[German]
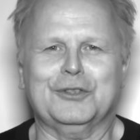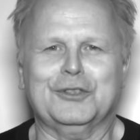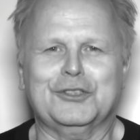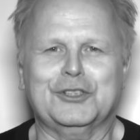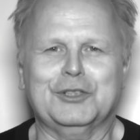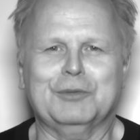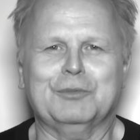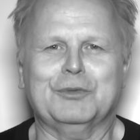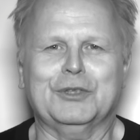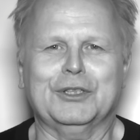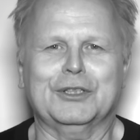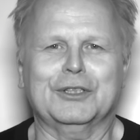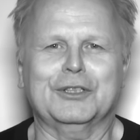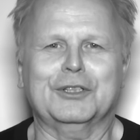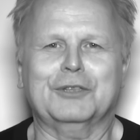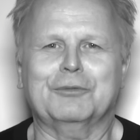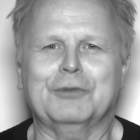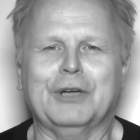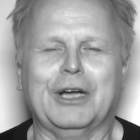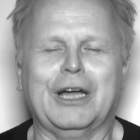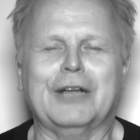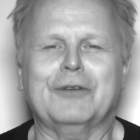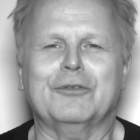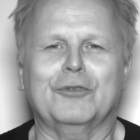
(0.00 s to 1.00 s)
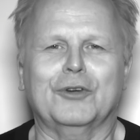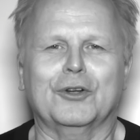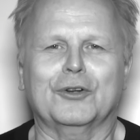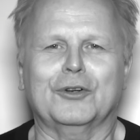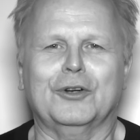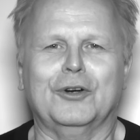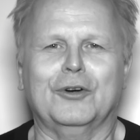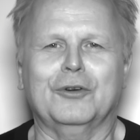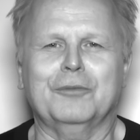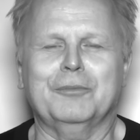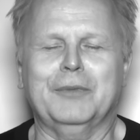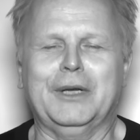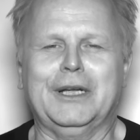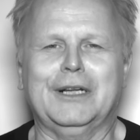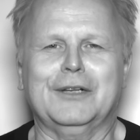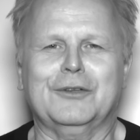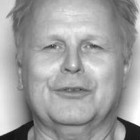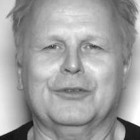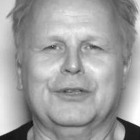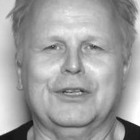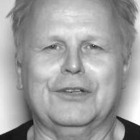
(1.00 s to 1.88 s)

Ich schiebe Dinge, ich antworte auch Mails und